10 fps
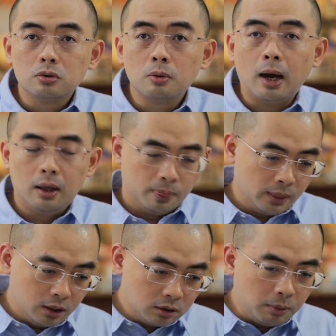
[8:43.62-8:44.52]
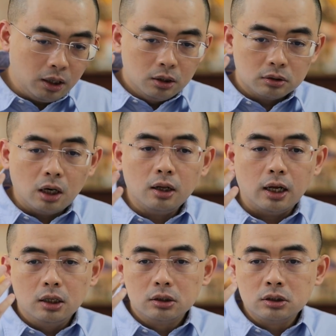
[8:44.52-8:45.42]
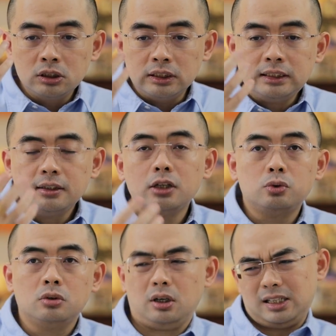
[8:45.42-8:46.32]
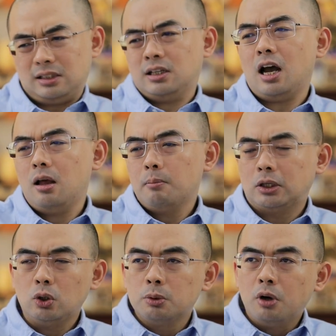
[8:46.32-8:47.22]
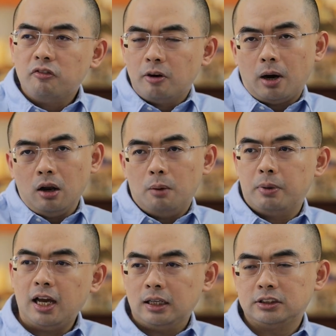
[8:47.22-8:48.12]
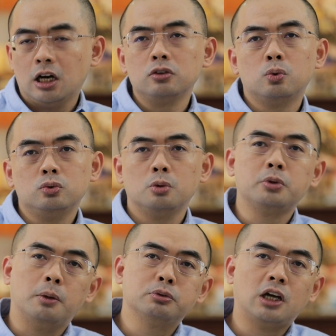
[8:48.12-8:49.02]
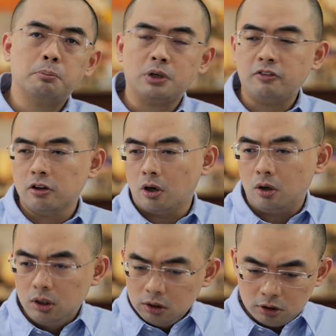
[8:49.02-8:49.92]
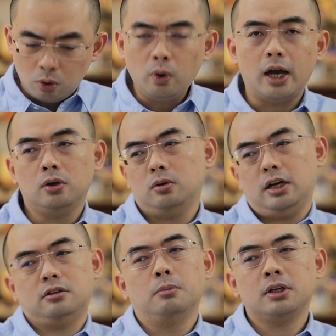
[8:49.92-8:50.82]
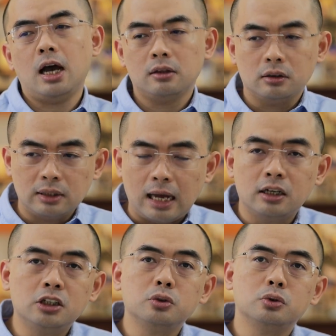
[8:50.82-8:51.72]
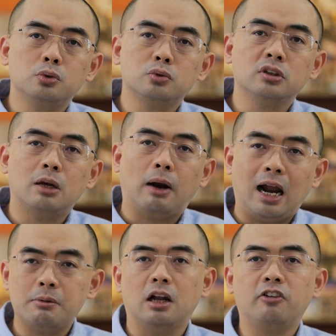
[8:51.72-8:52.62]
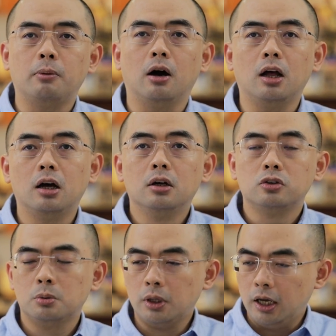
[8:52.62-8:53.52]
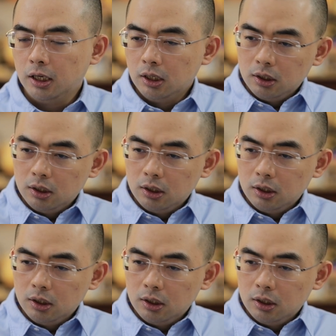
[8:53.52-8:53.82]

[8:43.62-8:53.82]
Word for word: 对吧？那么当然了，你现在觉得，哎呀，你看把周立波放跑了，本来他枪毒，对不对？不能不该放走这个胡海舟，哎，怎么你看他拿了人原原代码还把他放跑了，对不对？